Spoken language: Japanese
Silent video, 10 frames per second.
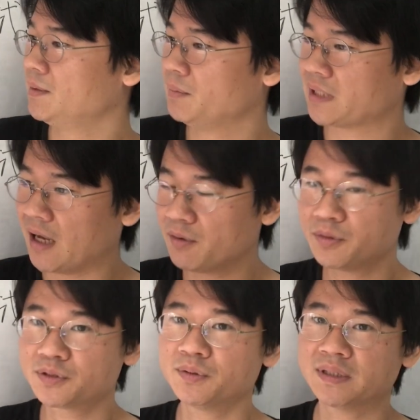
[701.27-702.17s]
まあ、単
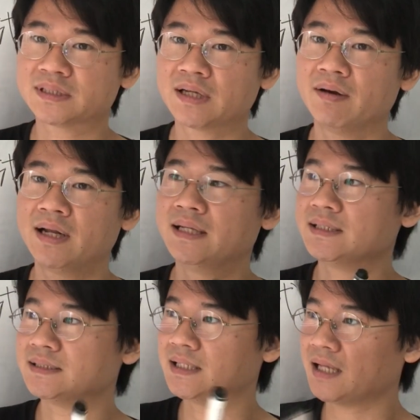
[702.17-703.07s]
語帳は使わないん
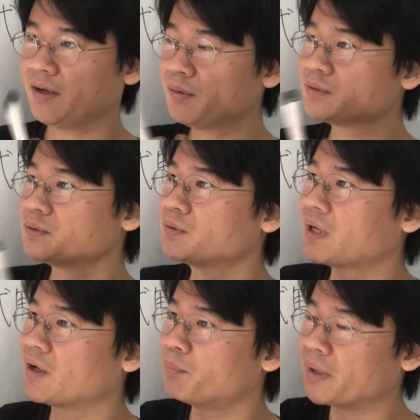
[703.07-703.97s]
ですね単語帳と
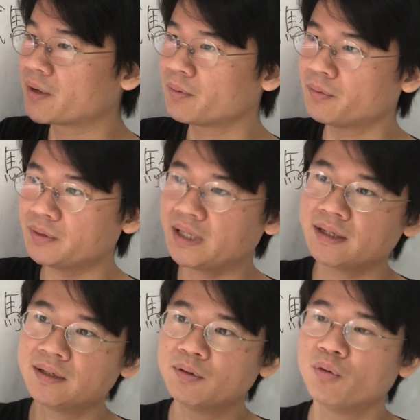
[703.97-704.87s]
かの別個で